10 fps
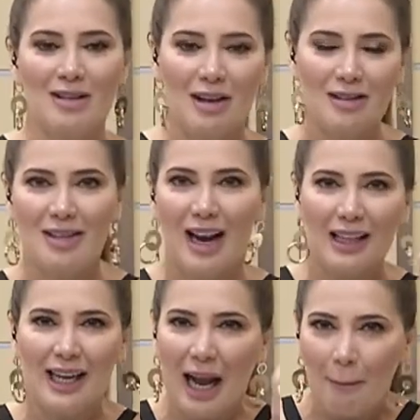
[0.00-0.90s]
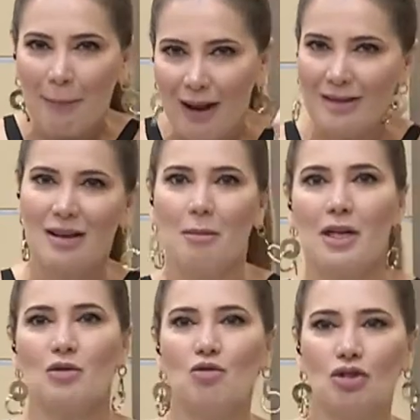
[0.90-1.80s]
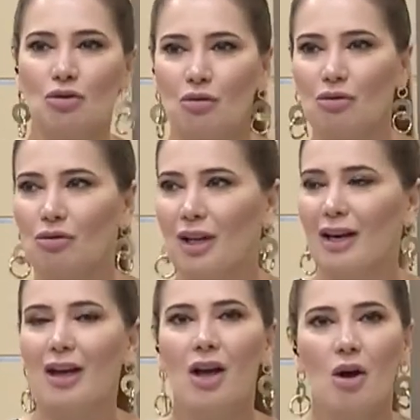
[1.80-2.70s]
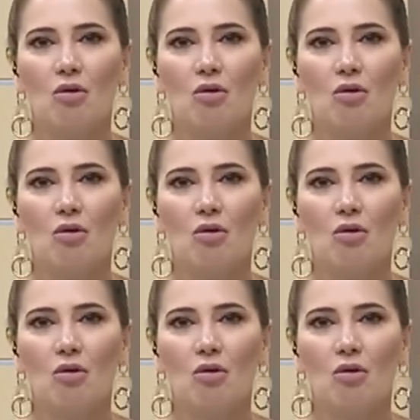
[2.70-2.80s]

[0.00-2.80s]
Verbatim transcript: mas ele assim lá na cabeça mesmo de tudo, né?